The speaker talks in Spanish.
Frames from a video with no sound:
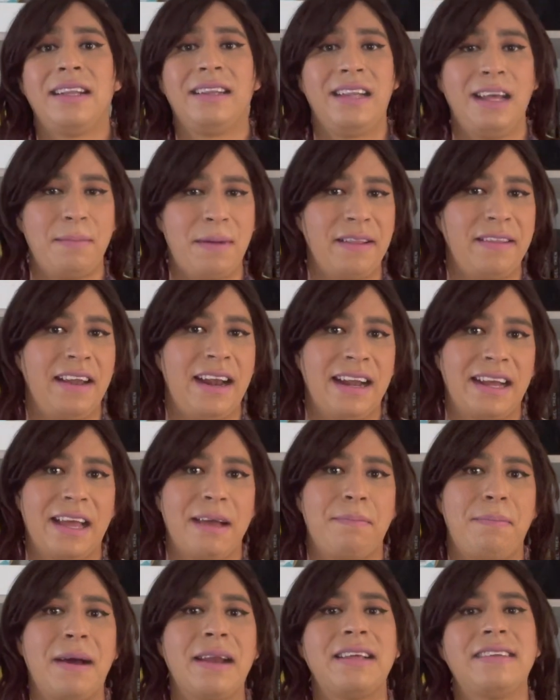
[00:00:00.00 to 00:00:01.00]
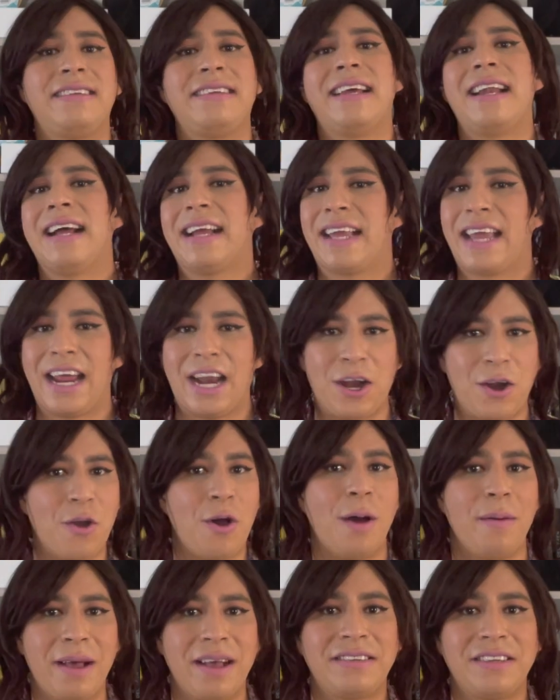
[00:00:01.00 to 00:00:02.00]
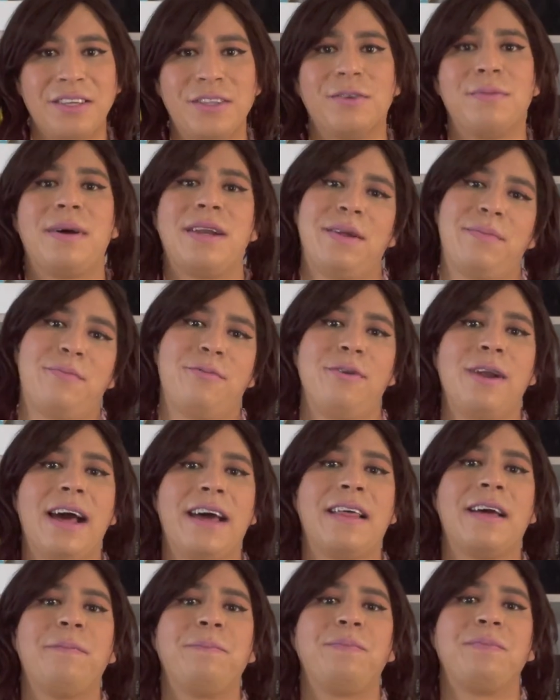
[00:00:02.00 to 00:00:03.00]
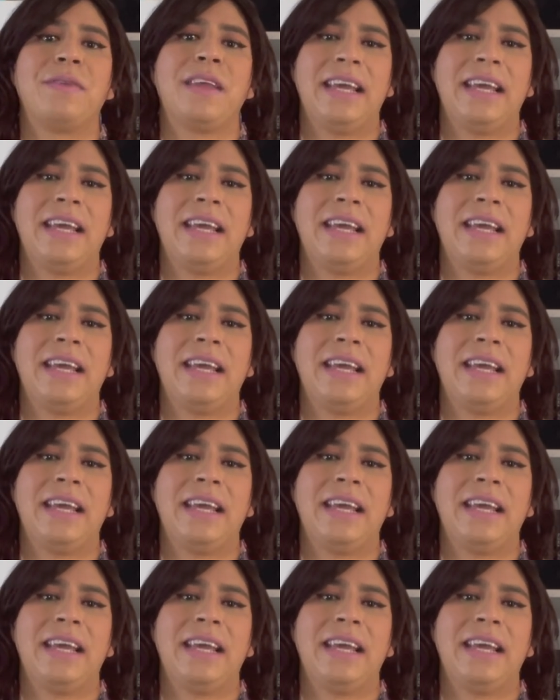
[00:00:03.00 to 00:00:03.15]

de manera que pareciera que no había sido manipulada.